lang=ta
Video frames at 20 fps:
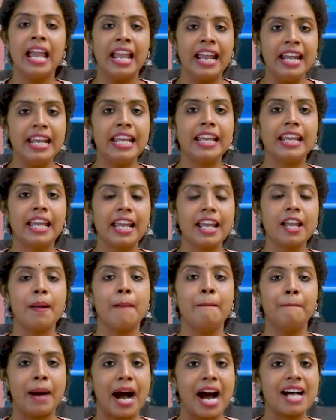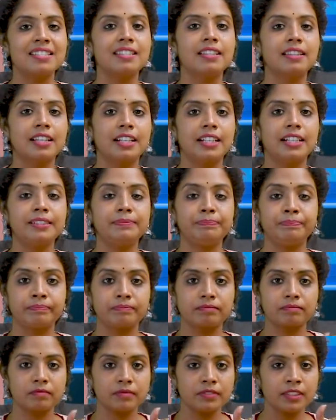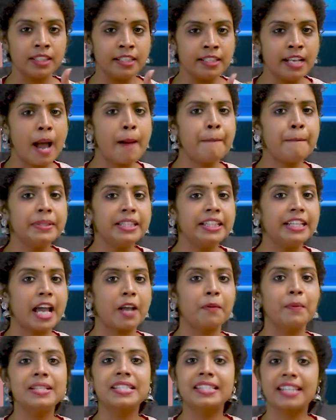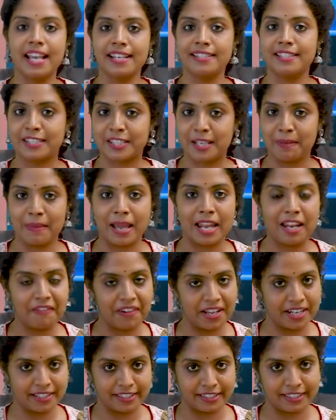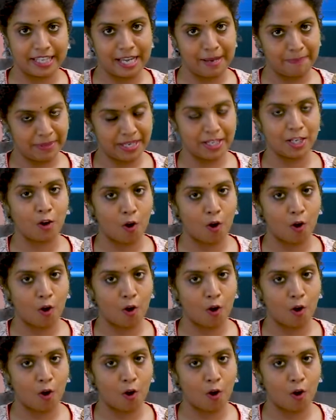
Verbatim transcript: இன்னைக்கு மாசத்துக்கு நாற்பது டைவர்ஸ் கேசஸ்க்கு மேலே வருது அப்படின்னு